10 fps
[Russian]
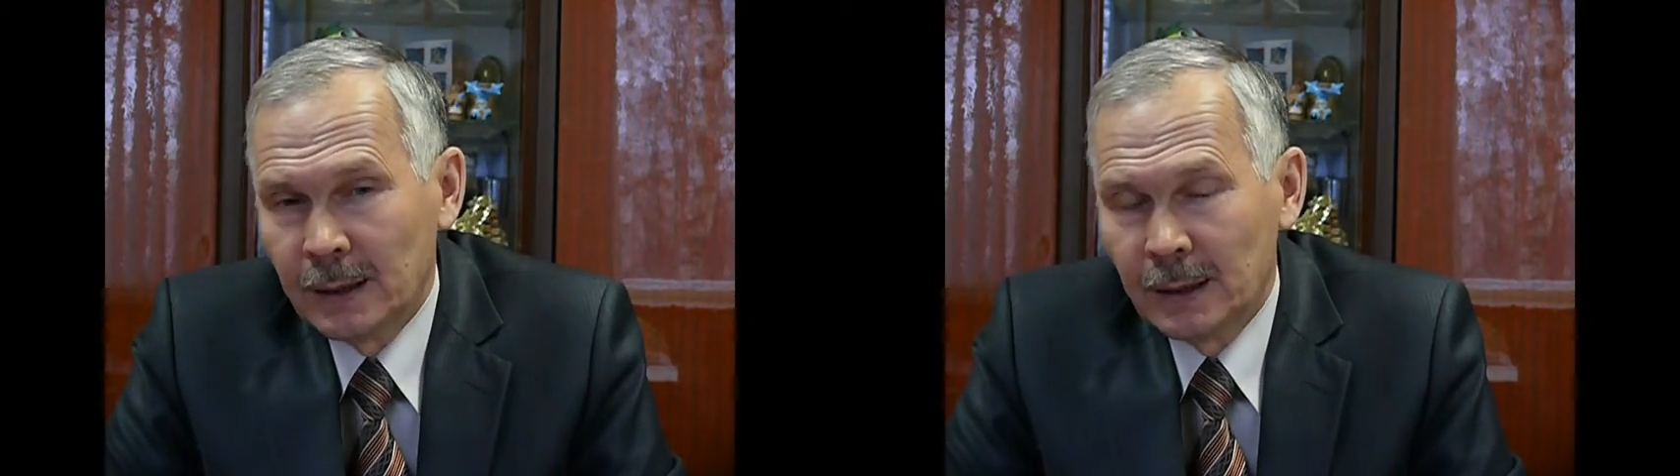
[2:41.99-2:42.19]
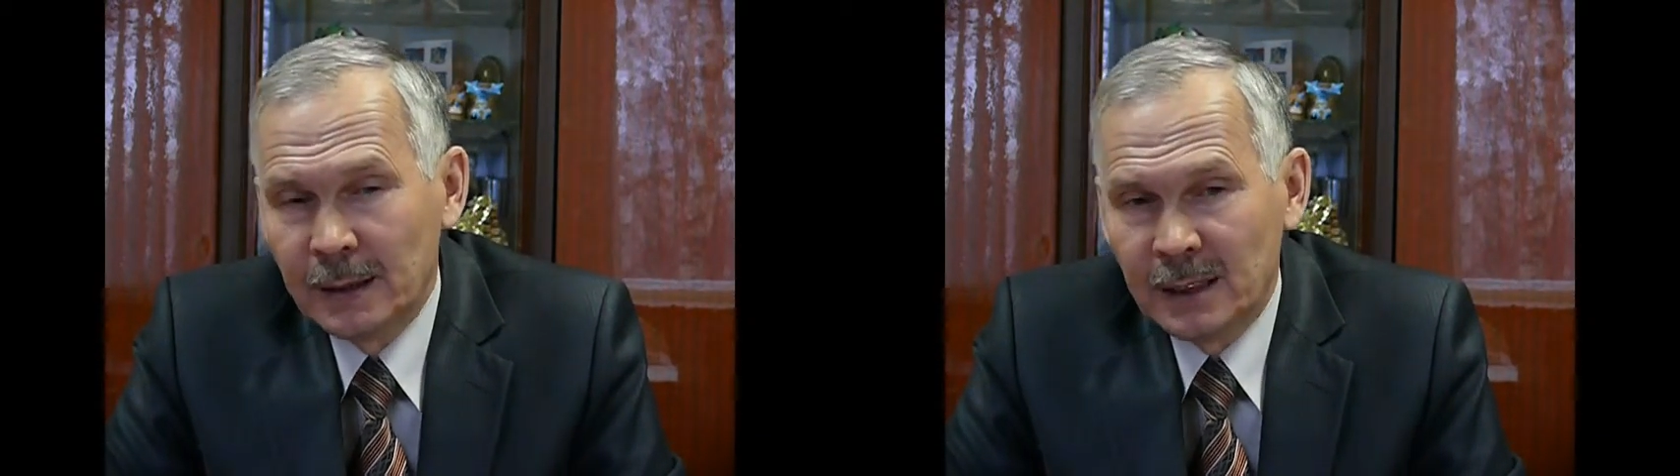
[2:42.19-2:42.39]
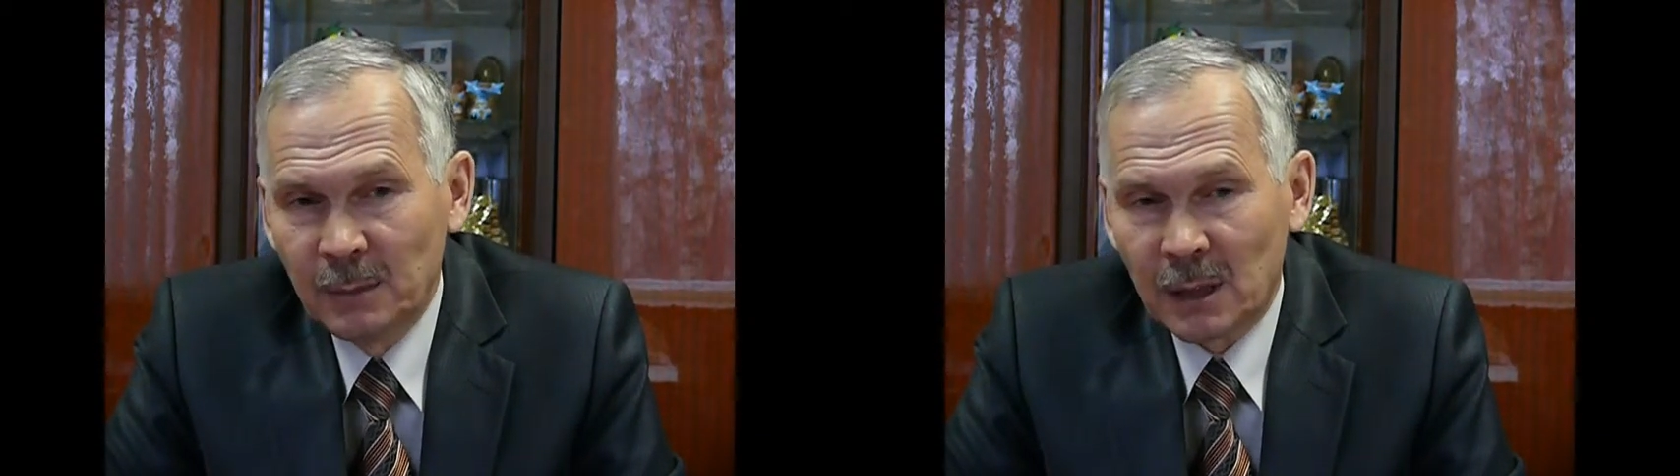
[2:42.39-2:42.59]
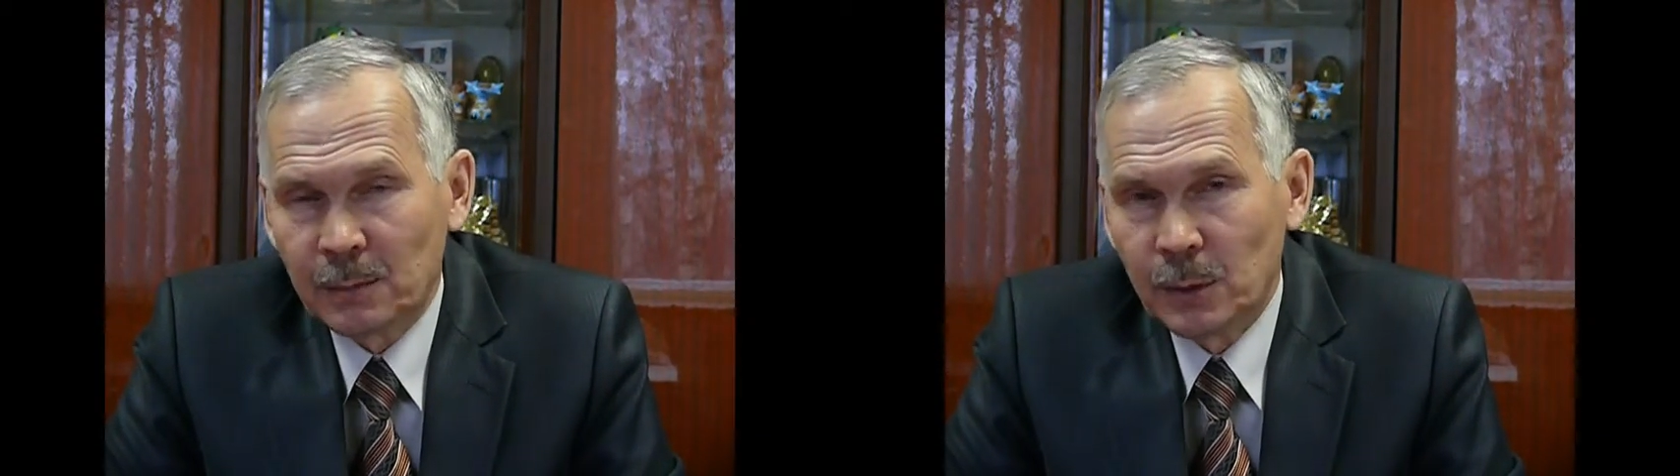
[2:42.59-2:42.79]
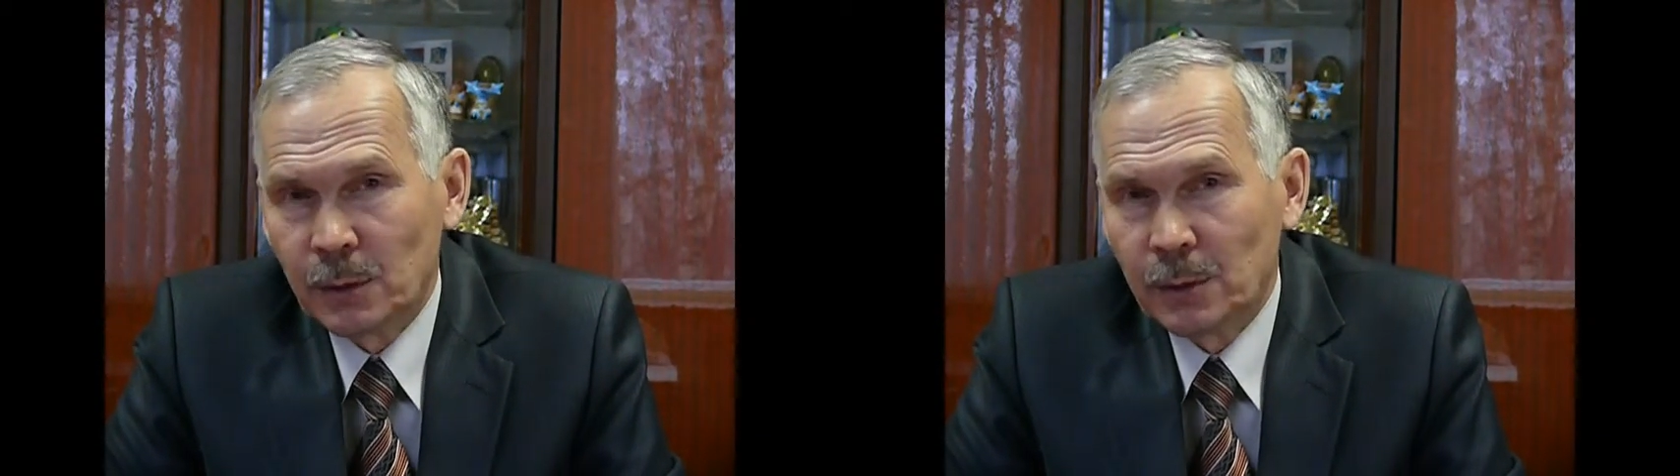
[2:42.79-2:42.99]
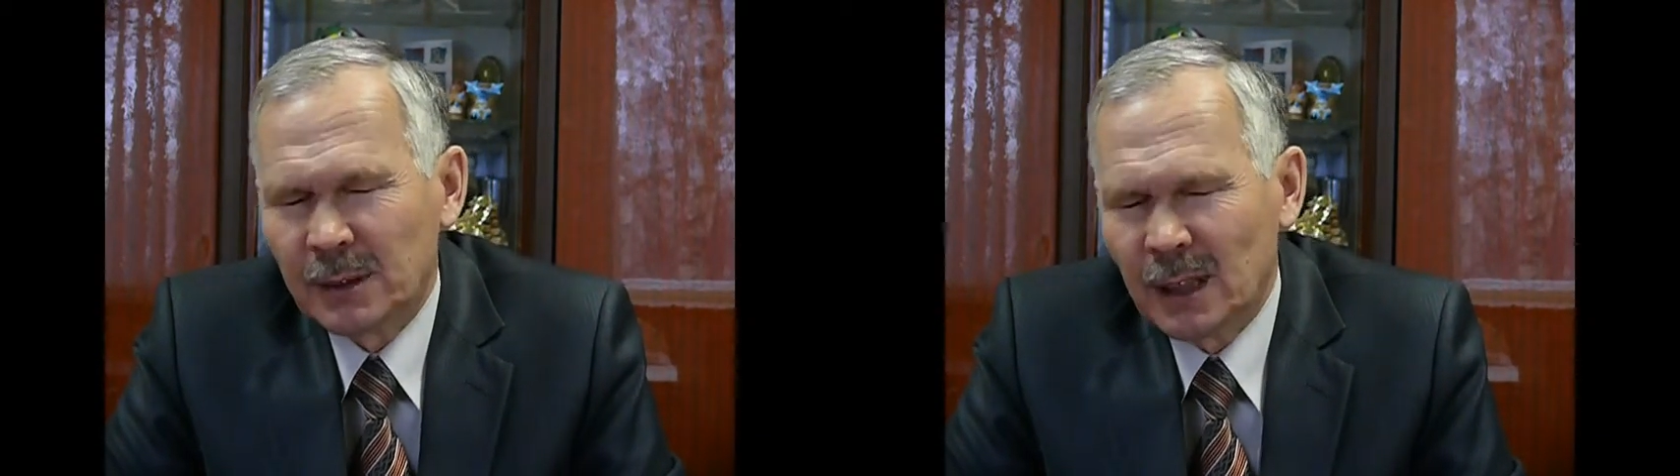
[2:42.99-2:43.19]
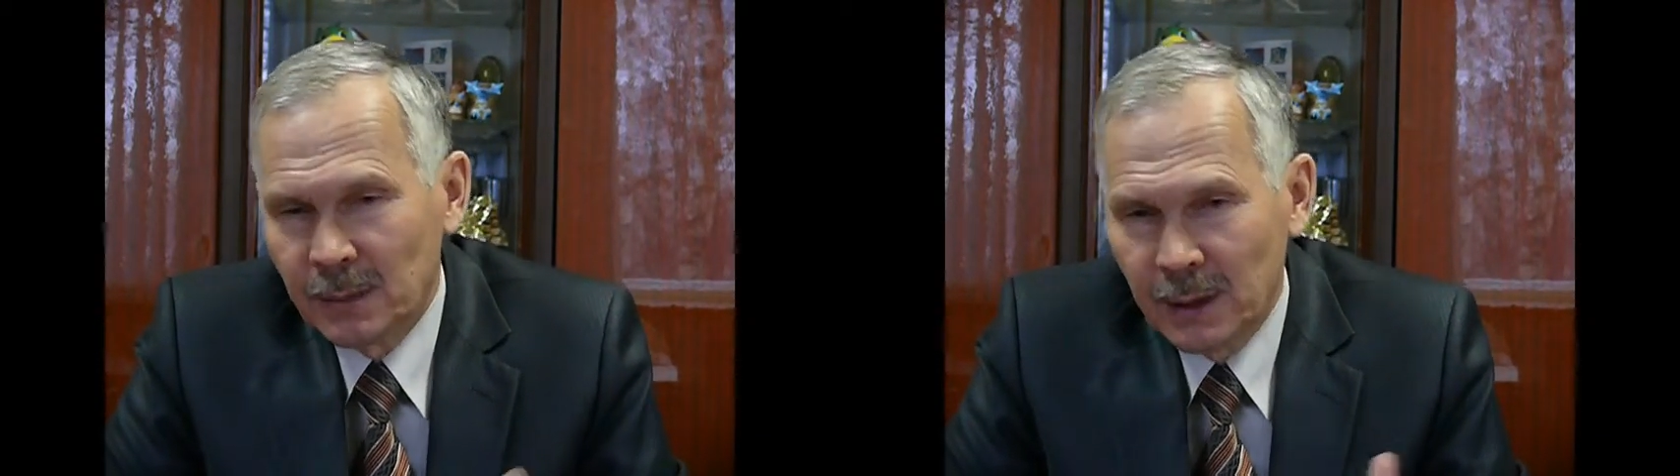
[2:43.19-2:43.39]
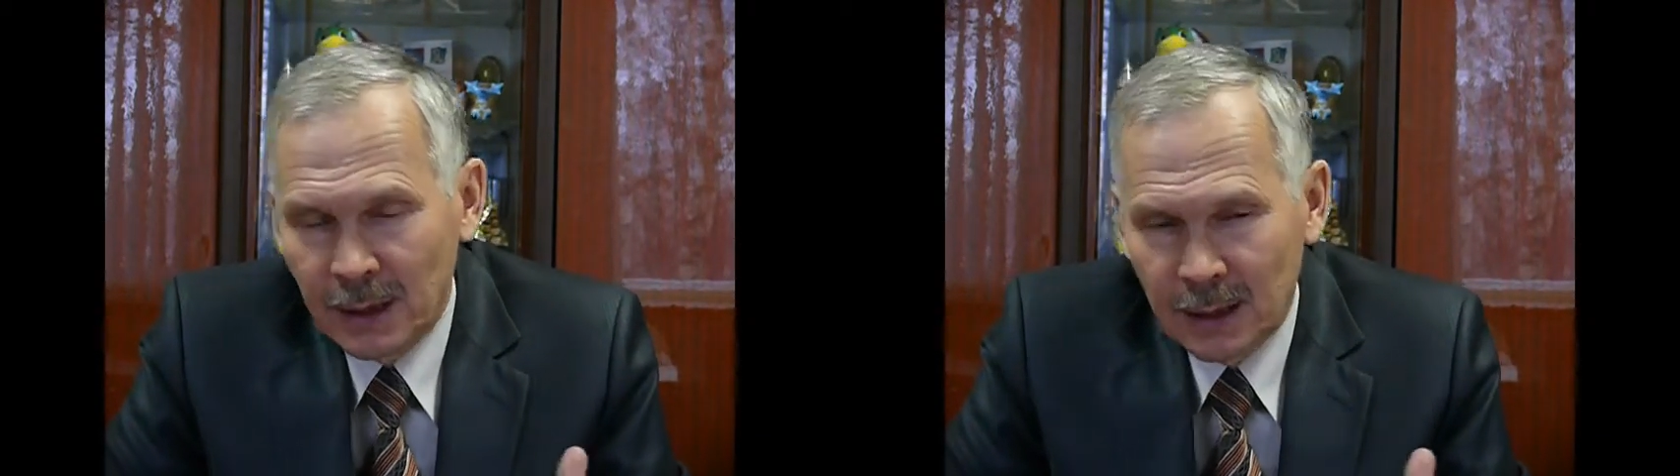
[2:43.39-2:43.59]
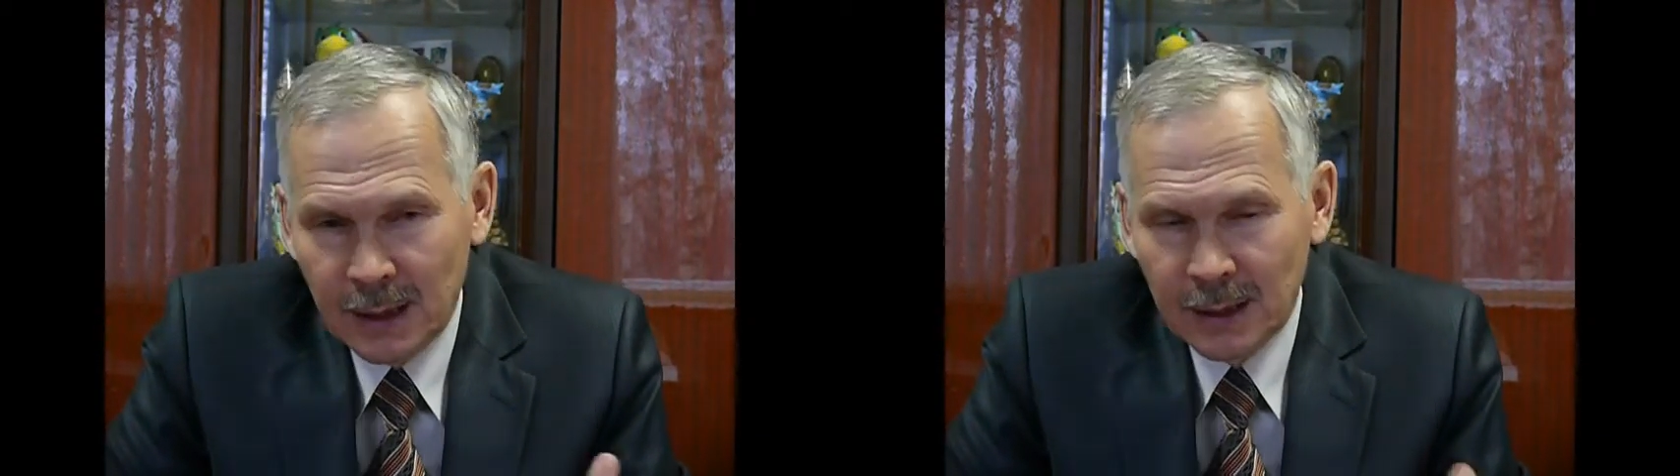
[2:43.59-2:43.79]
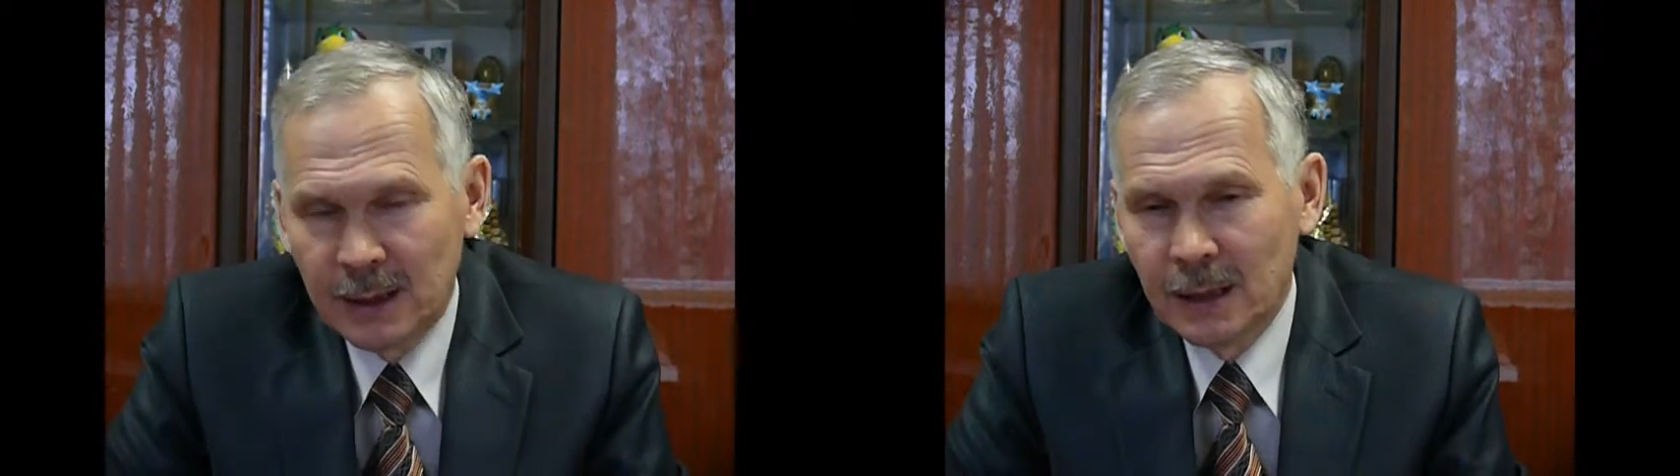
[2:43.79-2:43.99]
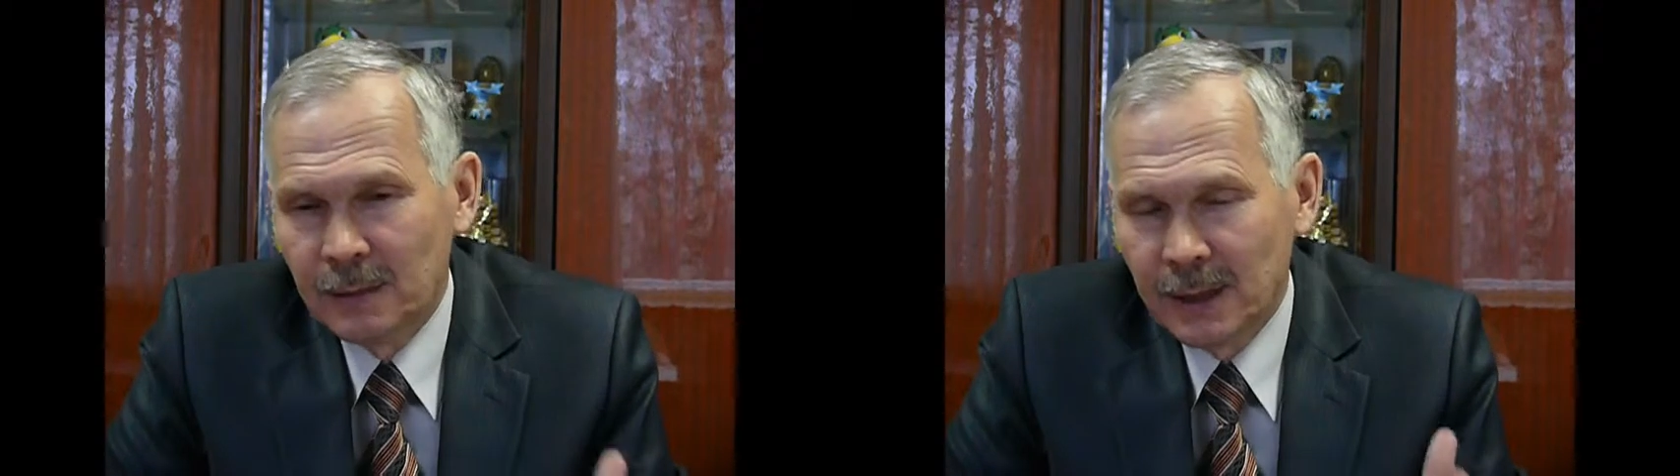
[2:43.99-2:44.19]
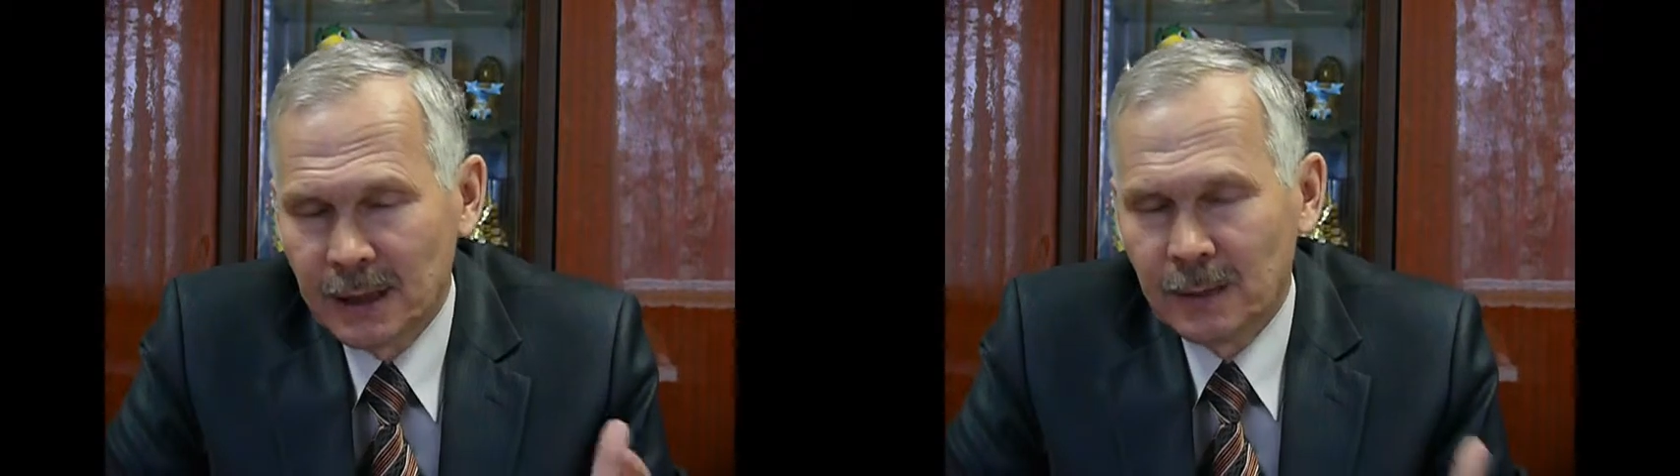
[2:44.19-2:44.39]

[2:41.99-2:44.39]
И с ними работают самые красивые,